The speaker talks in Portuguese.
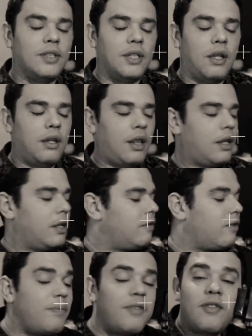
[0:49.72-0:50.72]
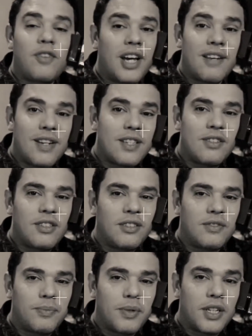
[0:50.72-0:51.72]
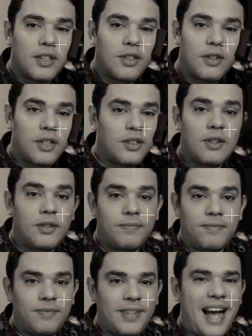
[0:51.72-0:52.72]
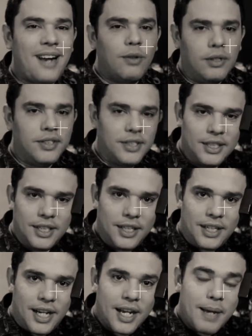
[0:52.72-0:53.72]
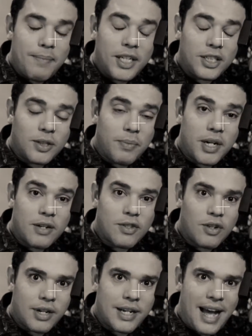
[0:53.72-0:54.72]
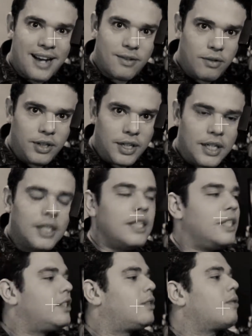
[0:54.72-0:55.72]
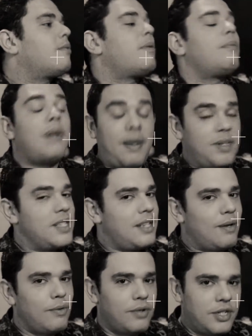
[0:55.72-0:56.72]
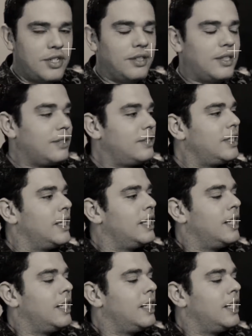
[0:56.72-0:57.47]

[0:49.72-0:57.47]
Ah, eu vou, vou gravar isso de novo, porque eu tô, eu tô gago. Acabei de descobrir que eu sou gago, estou com um problema de saúde, então.